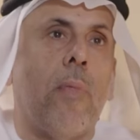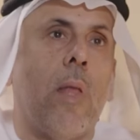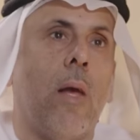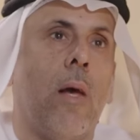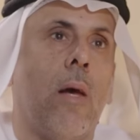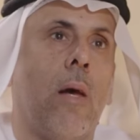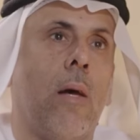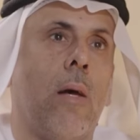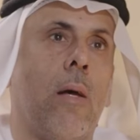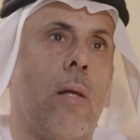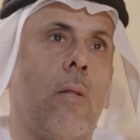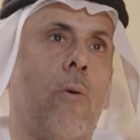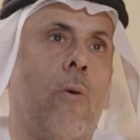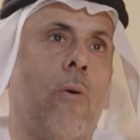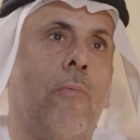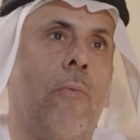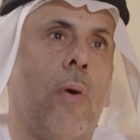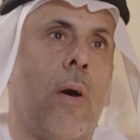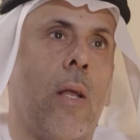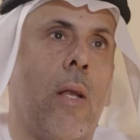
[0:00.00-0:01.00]
آه،
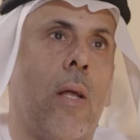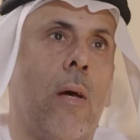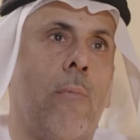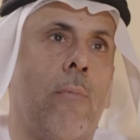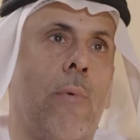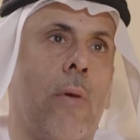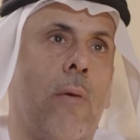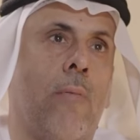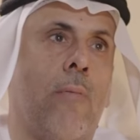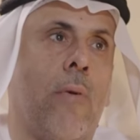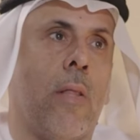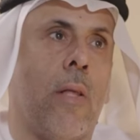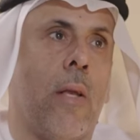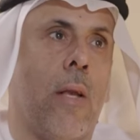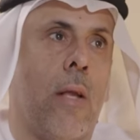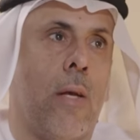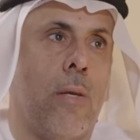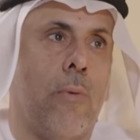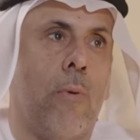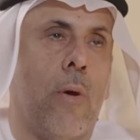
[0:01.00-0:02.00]
توفقنا بفضل
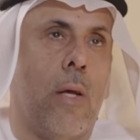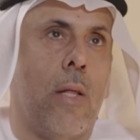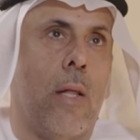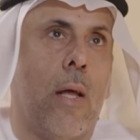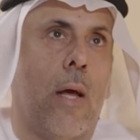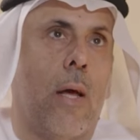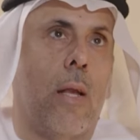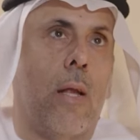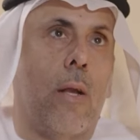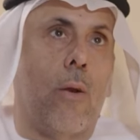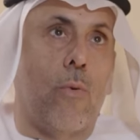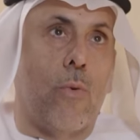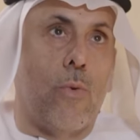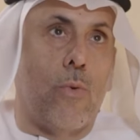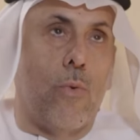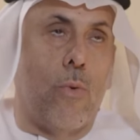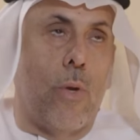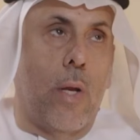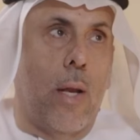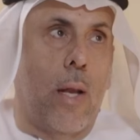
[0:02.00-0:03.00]
الله سبحانه وتعالى
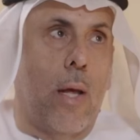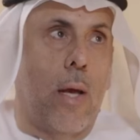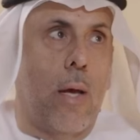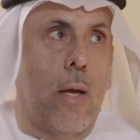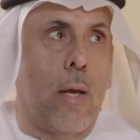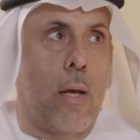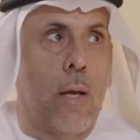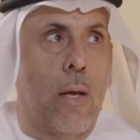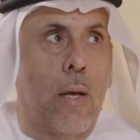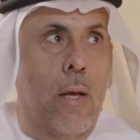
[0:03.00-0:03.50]
للوصول إلى